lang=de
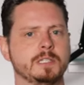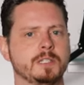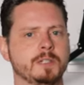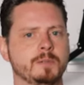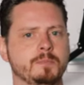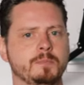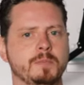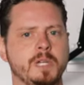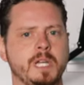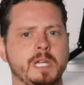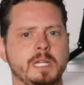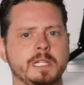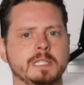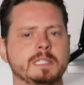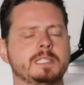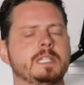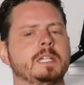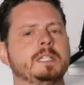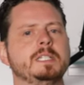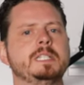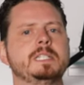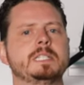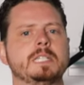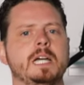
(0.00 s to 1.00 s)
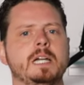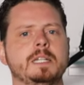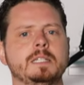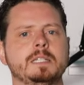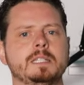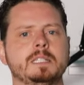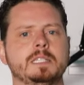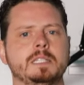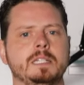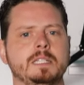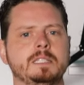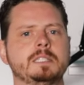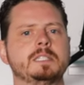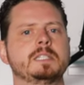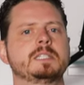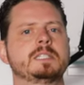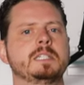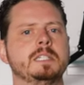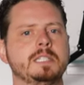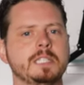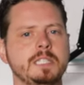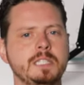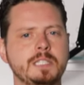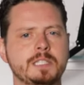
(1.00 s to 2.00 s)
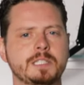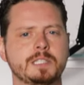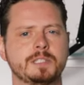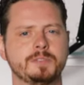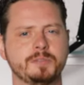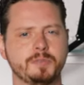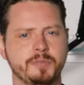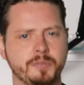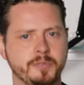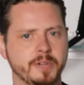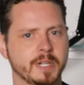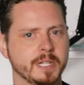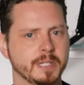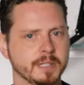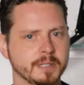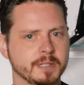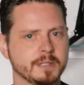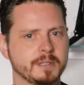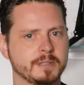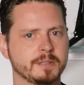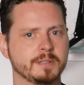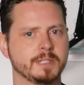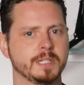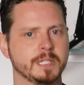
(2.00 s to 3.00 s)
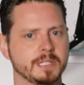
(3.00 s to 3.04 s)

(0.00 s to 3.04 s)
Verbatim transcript: Ähm, es ist ja nichts anderes als das Gesichtsfeld.